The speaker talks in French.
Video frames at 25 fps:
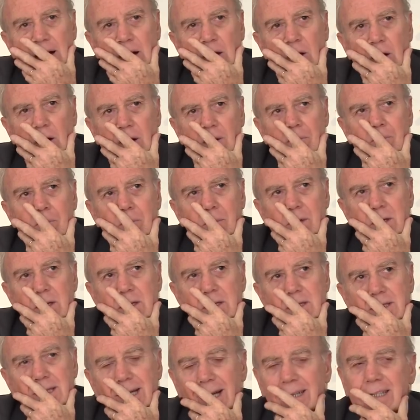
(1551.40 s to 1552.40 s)
Alors,
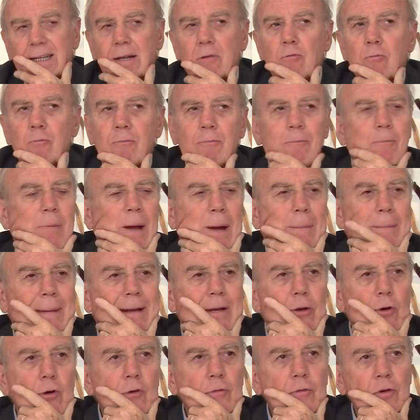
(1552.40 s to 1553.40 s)
ça, ça nous
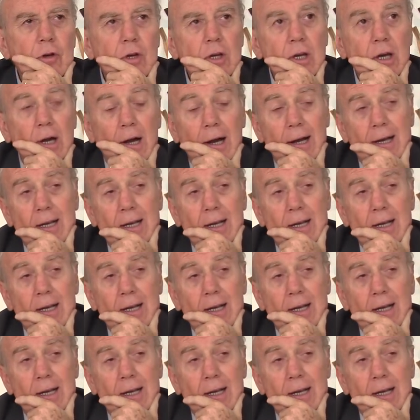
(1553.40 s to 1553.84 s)
permet de revenir